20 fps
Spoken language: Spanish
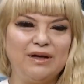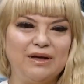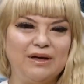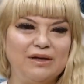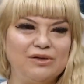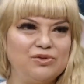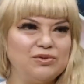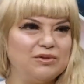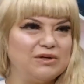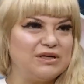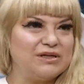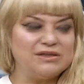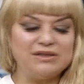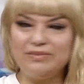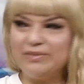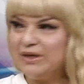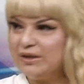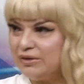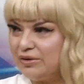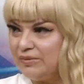es un
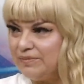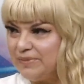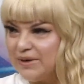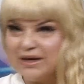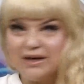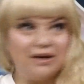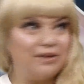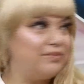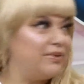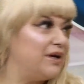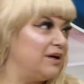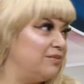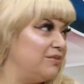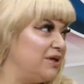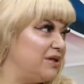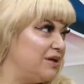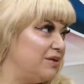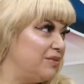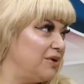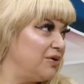crecimiento para, mí
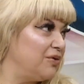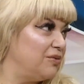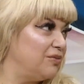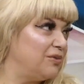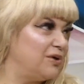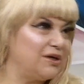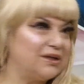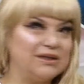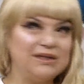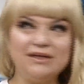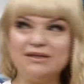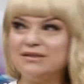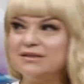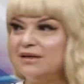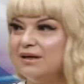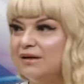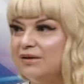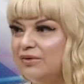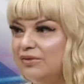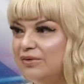también como
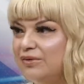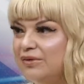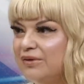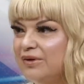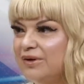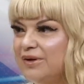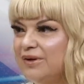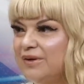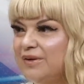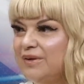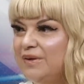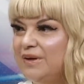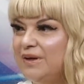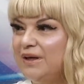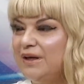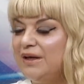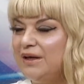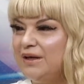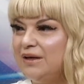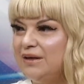artista, ¿no?
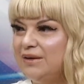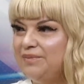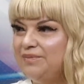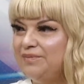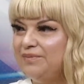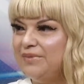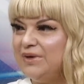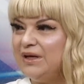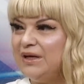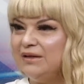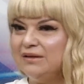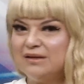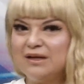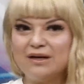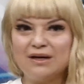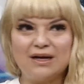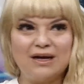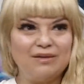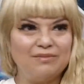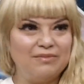Eh,
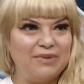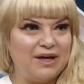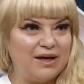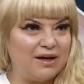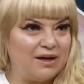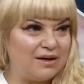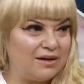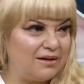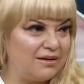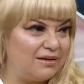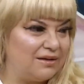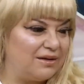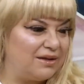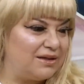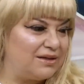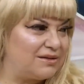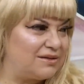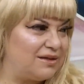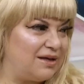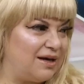intercambiar
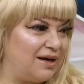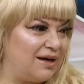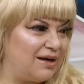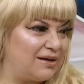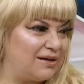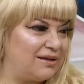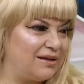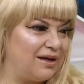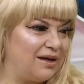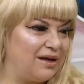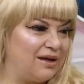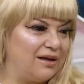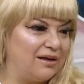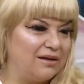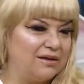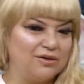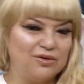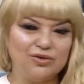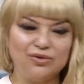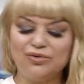este arte
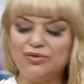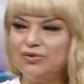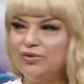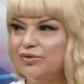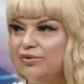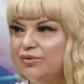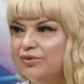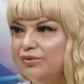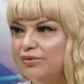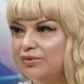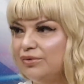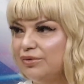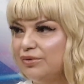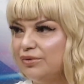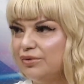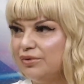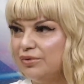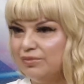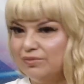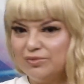con,
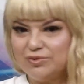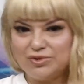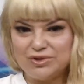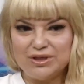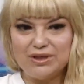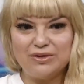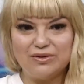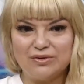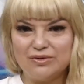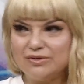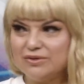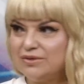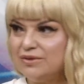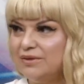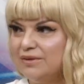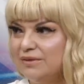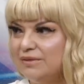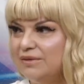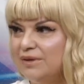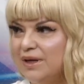con músicos
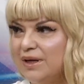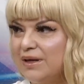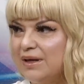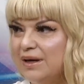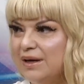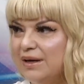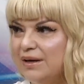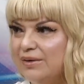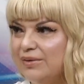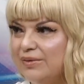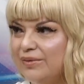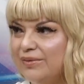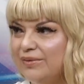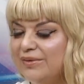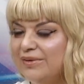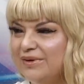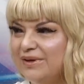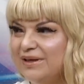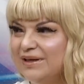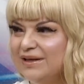de acá, ¿no?
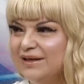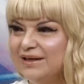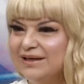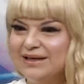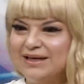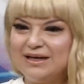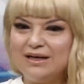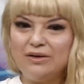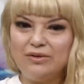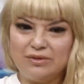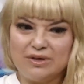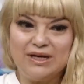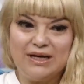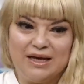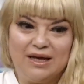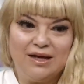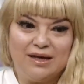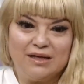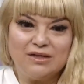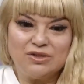Creo
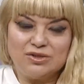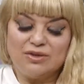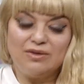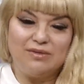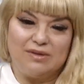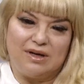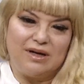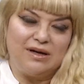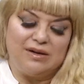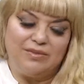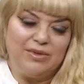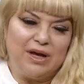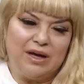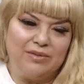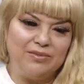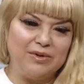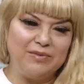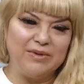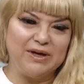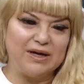que eso a,
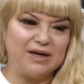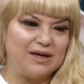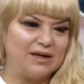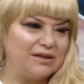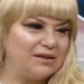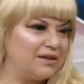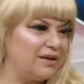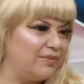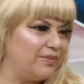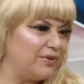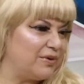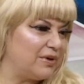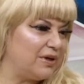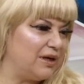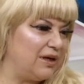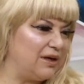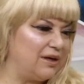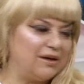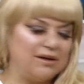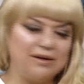mí me encanta porque... Sí, para ellos